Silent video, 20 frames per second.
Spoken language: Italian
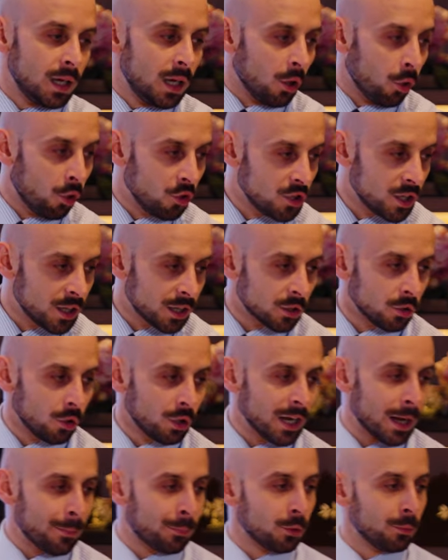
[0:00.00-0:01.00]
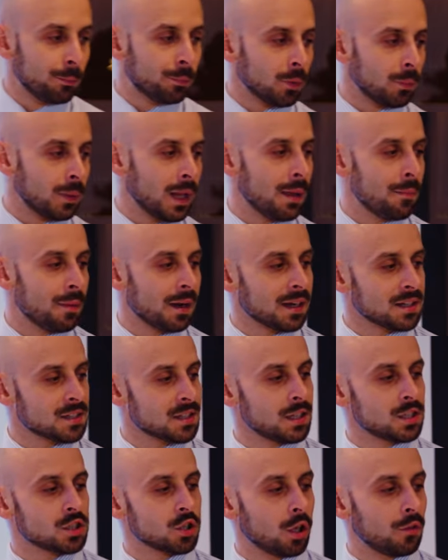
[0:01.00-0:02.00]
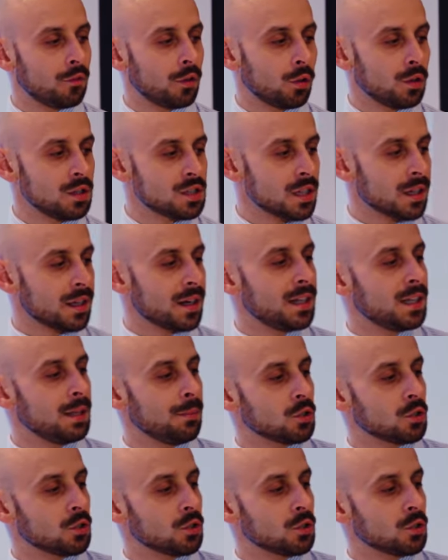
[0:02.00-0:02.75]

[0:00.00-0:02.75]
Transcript: Ogni errore apre un problema che si risolve con i segreti,